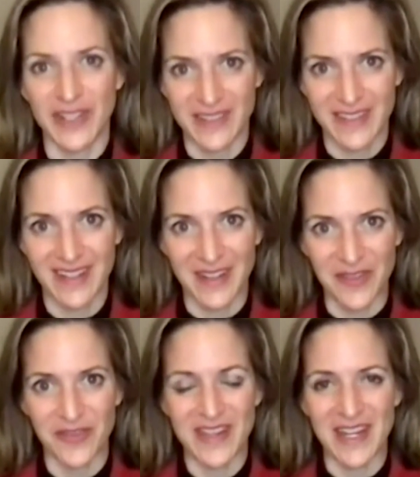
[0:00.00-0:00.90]

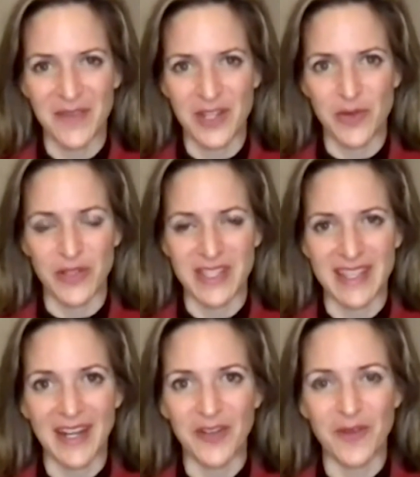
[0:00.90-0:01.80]
ミシガン州の州務
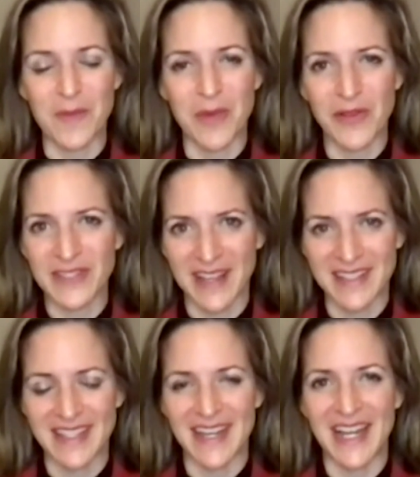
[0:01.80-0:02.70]
長官は、
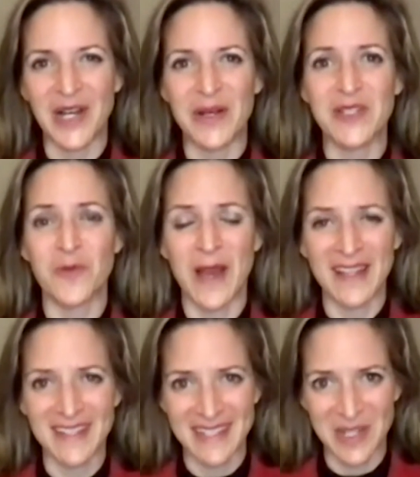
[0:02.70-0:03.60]
ウェイン軍
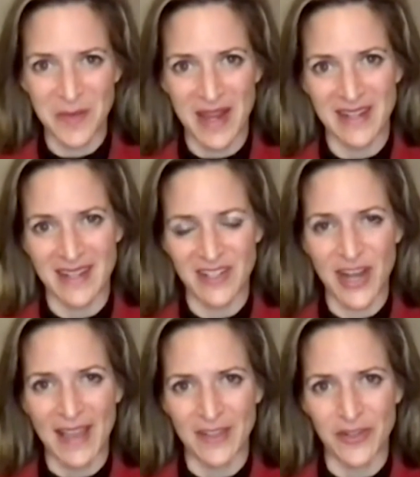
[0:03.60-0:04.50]
での選挙結果
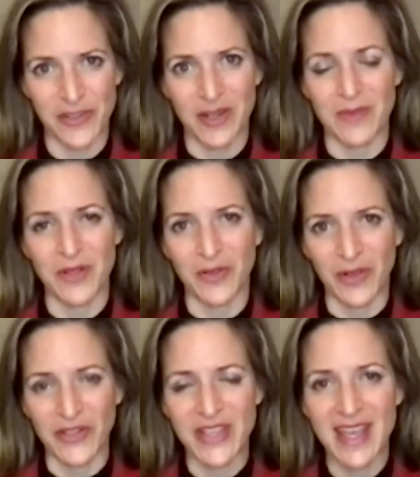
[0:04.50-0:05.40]
の認定の撤
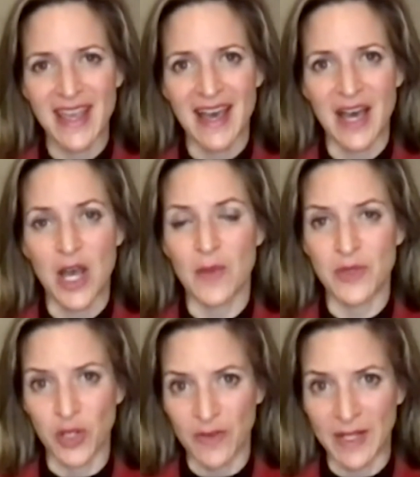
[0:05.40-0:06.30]
回はできないとし
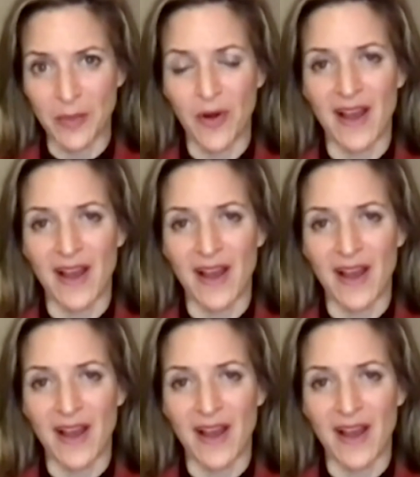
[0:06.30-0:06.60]
ており、